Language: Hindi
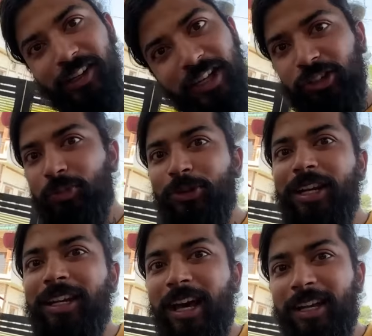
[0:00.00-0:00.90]
साथ तो पूरी
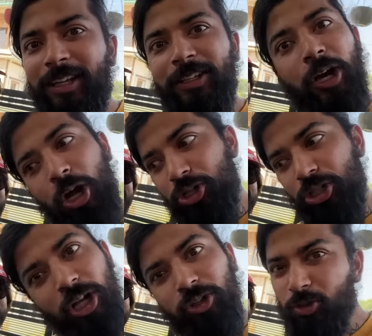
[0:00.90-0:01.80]
लिटा रखी थी हर्ष के
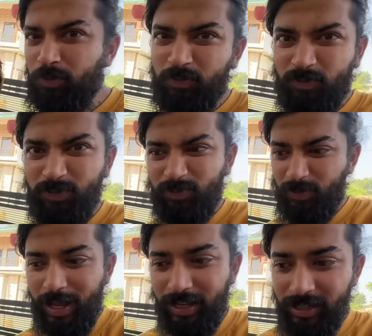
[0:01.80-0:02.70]
साथ तो
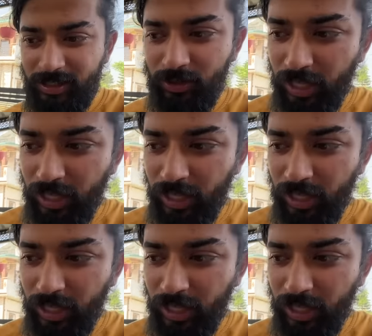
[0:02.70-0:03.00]
भयंकर ही सीन हो